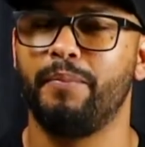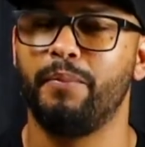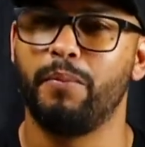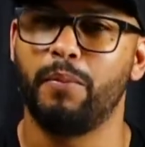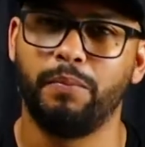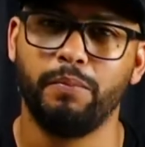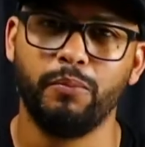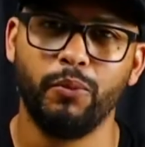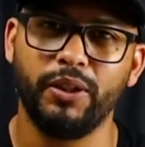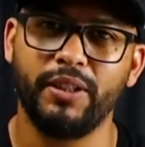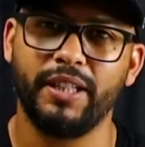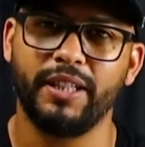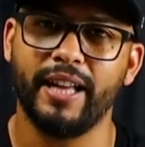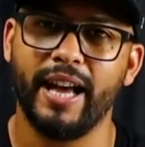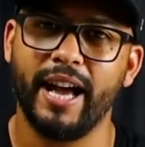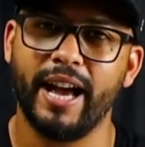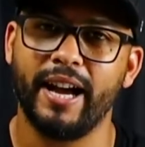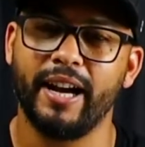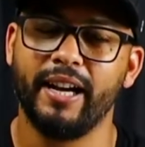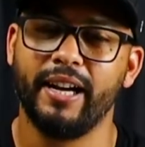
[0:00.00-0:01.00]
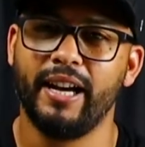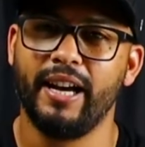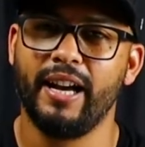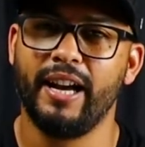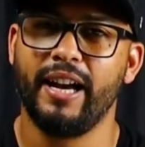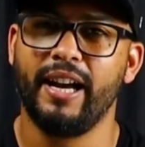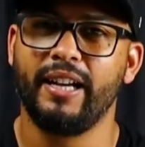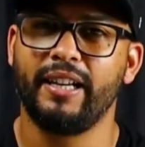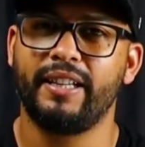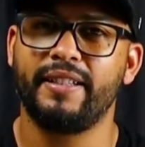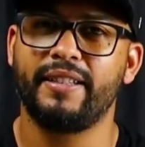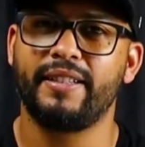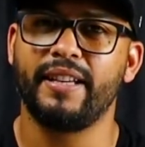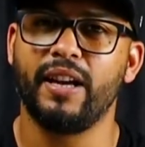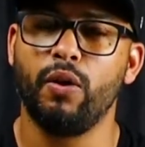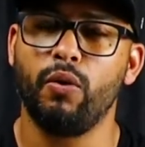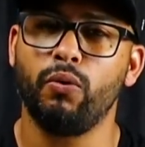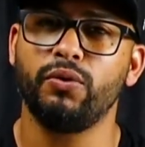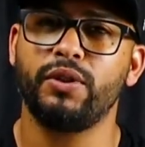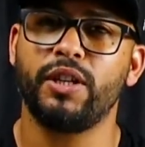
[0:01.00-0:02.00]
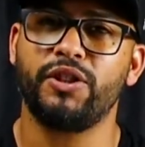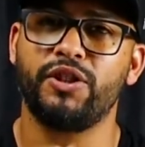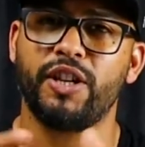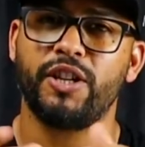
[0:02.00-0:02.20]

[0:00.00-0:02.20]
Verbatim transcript: muita ideia que são os agentes